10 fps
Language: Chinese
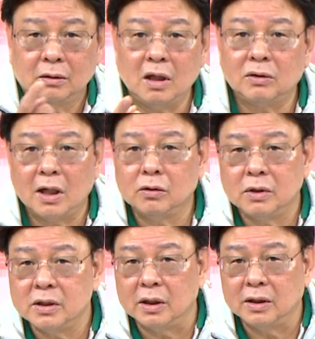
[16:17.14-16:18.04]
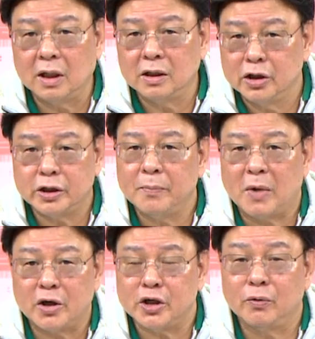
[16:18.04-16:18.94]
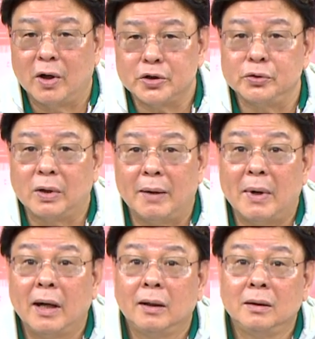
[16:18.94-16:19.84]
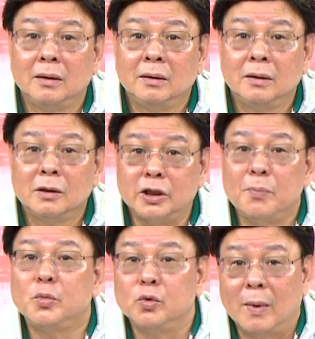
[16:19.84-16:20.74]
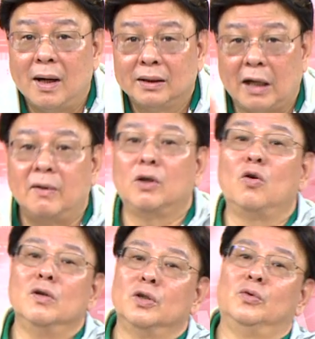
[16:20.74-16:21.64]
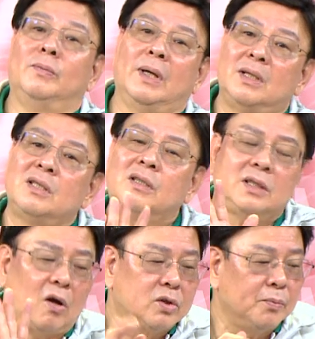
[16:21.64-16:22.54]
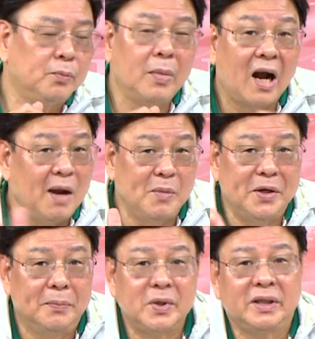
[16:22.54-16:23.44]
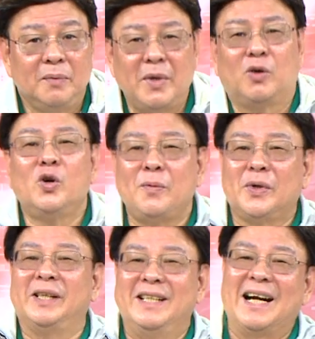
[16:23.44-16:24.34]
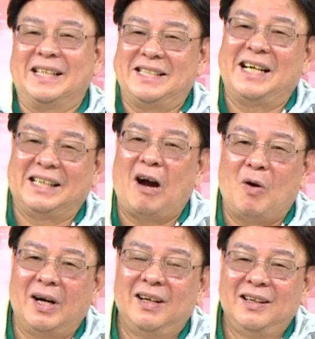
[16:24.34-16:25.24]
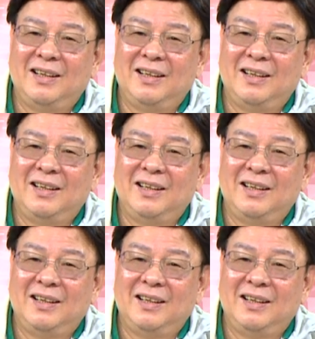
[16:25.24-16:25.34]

那台独很简单，你先把宪法修改嘛，宣布嘛，台湾共和国嘛。那这个条件还没有，不可能。美国也不可能让你这样搞啊！